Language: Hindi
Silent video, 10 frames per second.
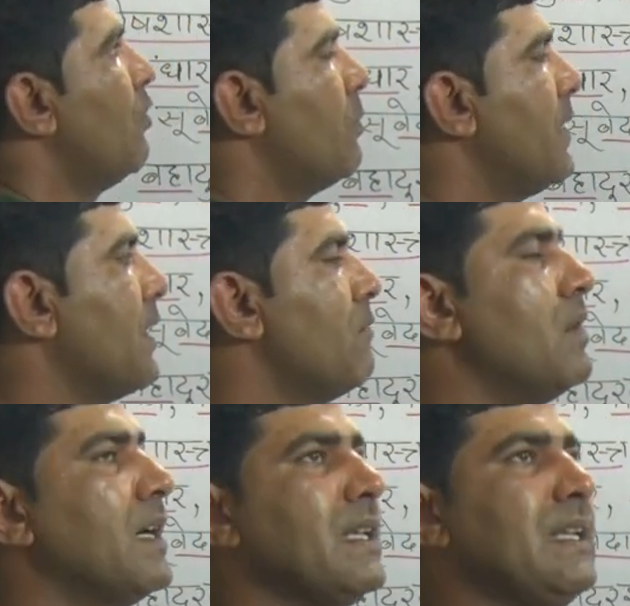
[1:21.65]
और मैं
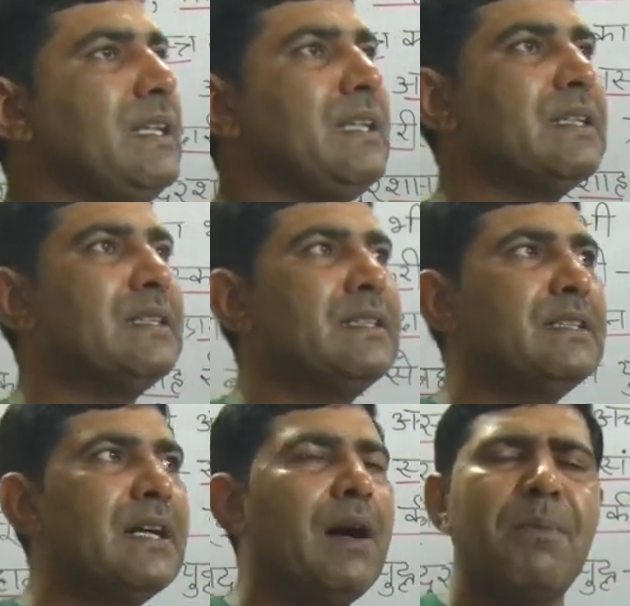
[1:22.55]
कहूँगा कि
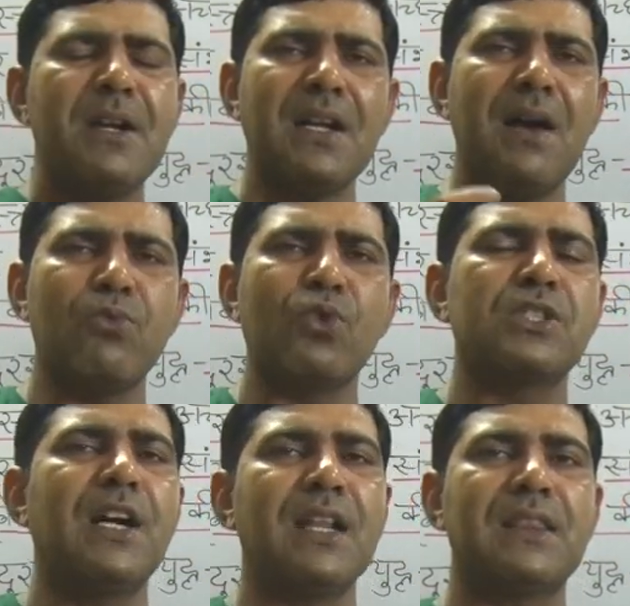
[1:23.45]
अपने नाम को
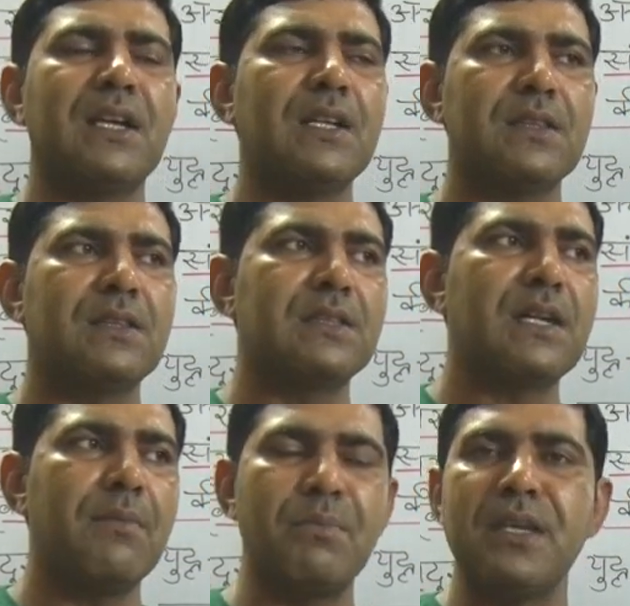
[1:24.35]

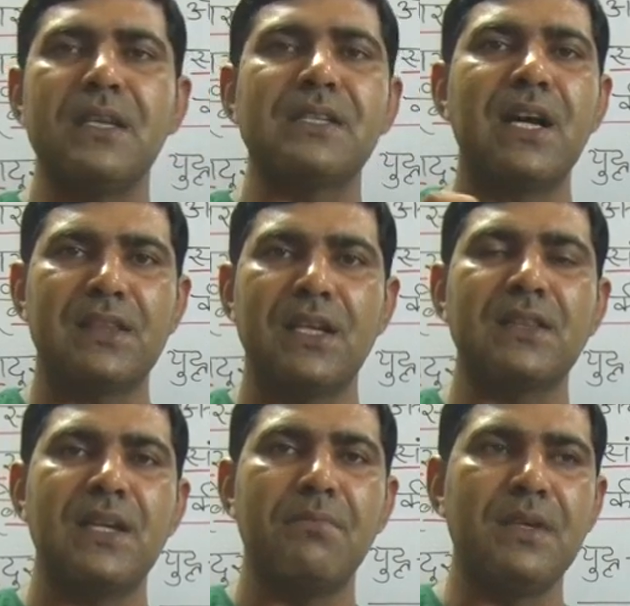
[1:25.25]
सार्थकता भी
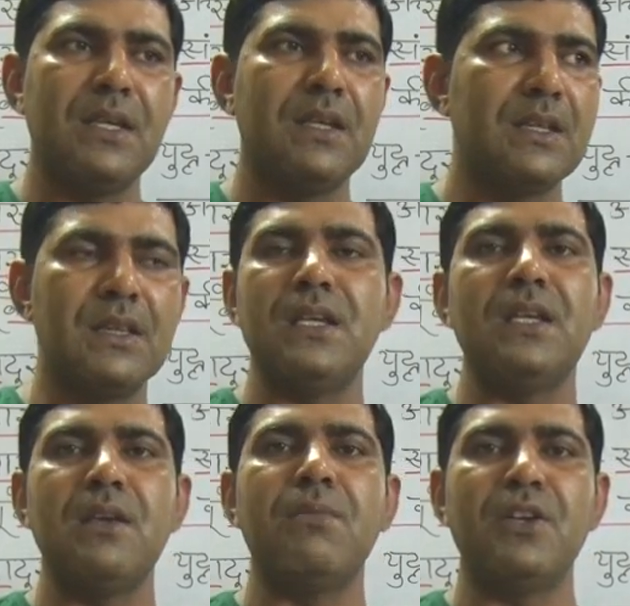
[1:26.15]
सार्थकता भी दी
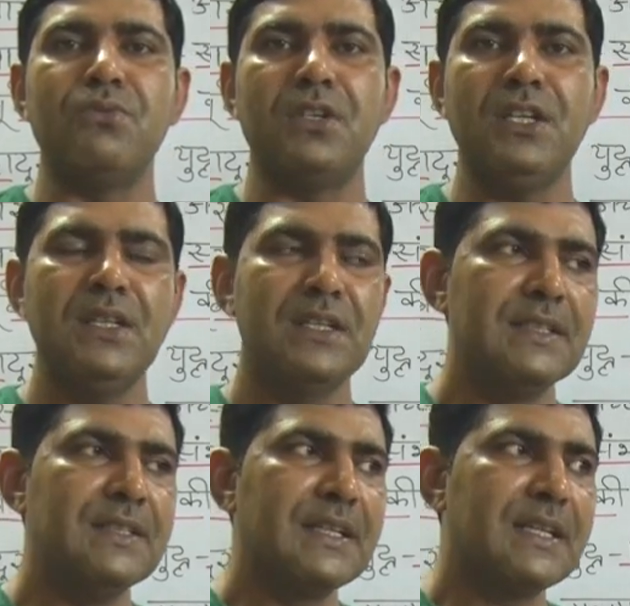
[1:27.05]
हिमायू ने
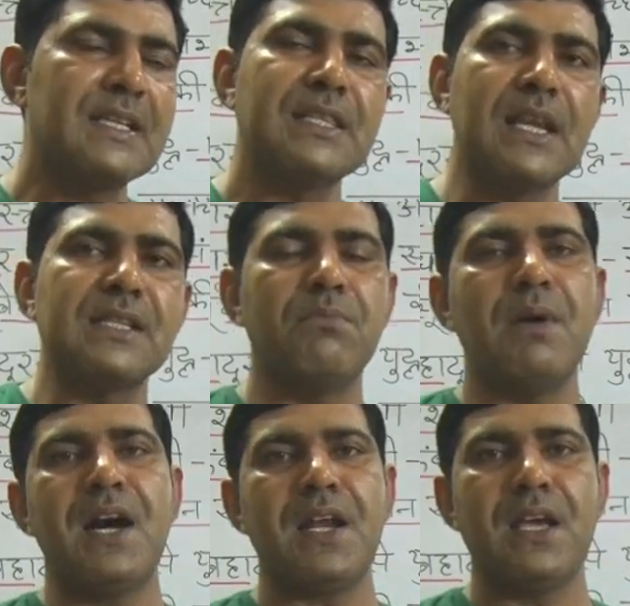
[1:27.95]
किस तरह से
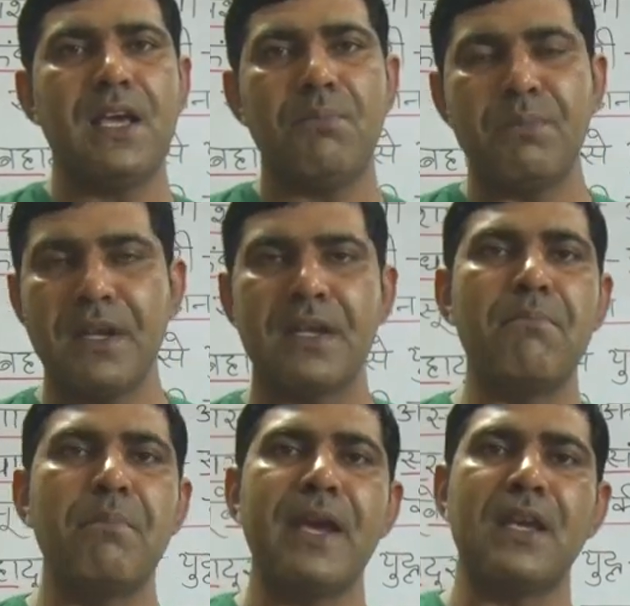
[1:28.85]
बाहर गए फिर
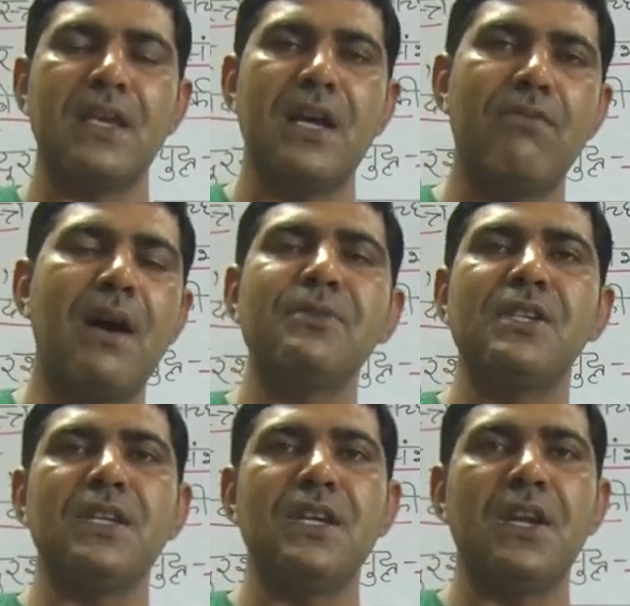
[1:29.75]
कम बैक किया वापसी
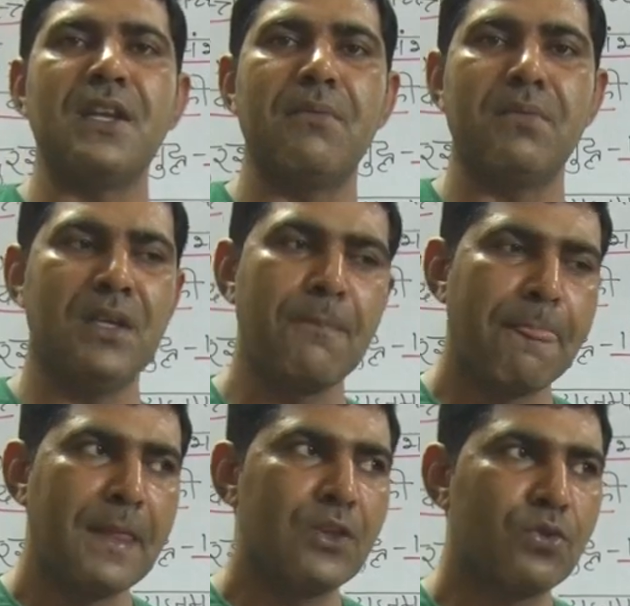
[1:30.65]
की इंडिया में
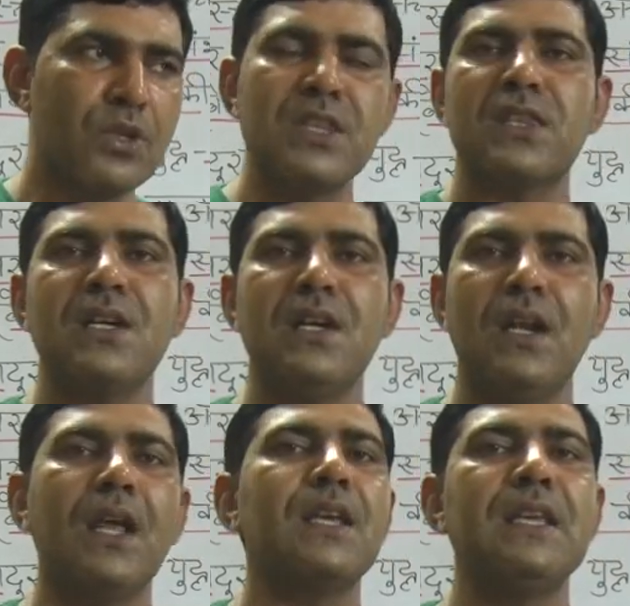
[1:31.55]
तो इतना
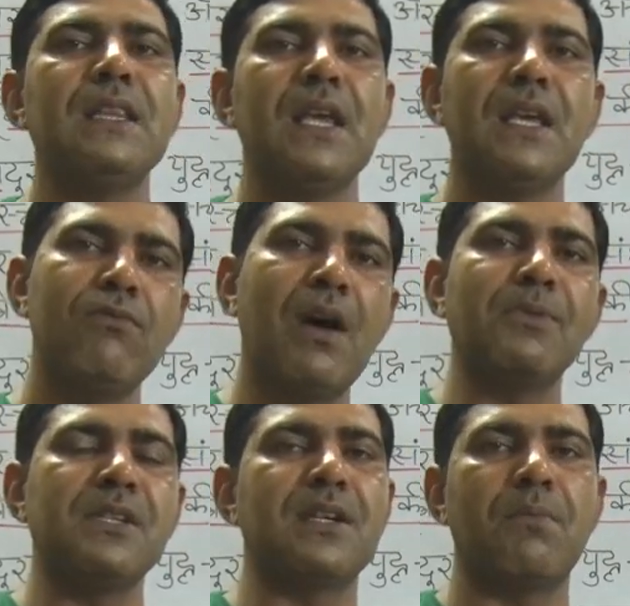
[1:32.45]
लकी थे कि
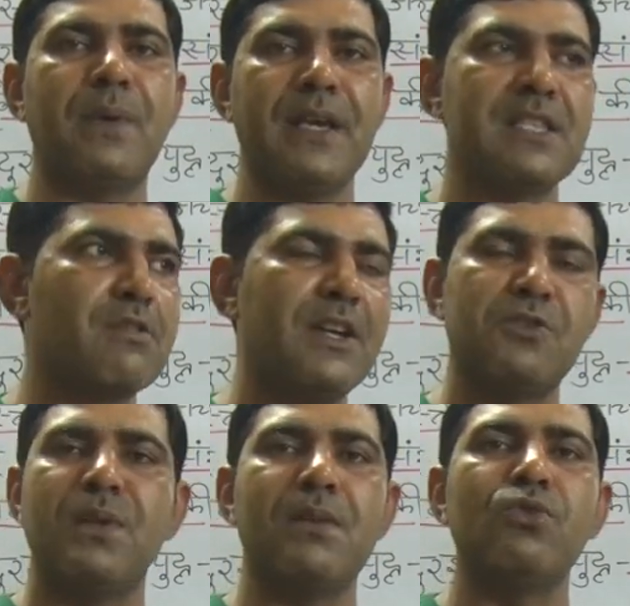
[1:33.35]
वापसी कर पाए अदरवाइज
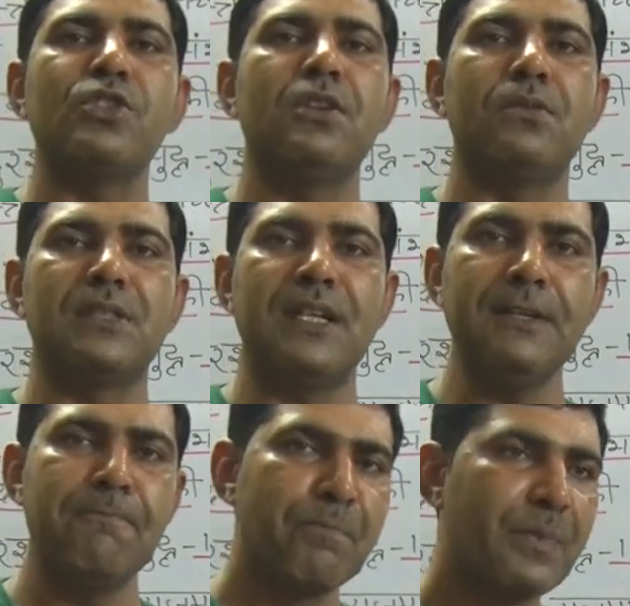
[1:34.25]
बड़ा मुश्किल होता है
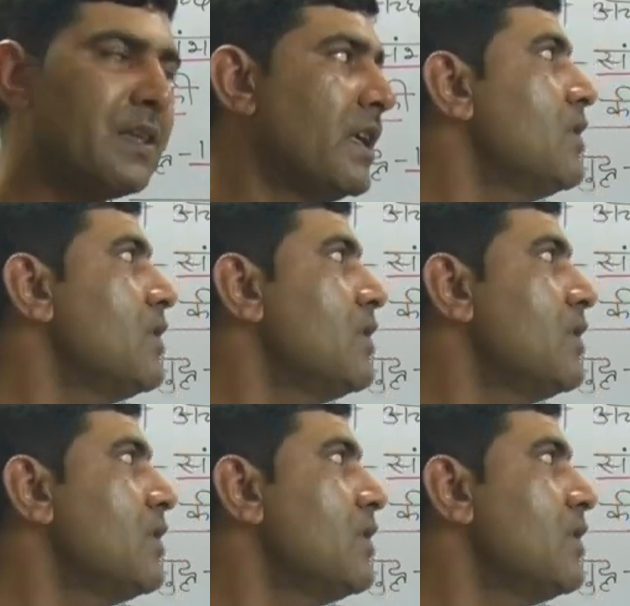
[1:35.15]
देखिए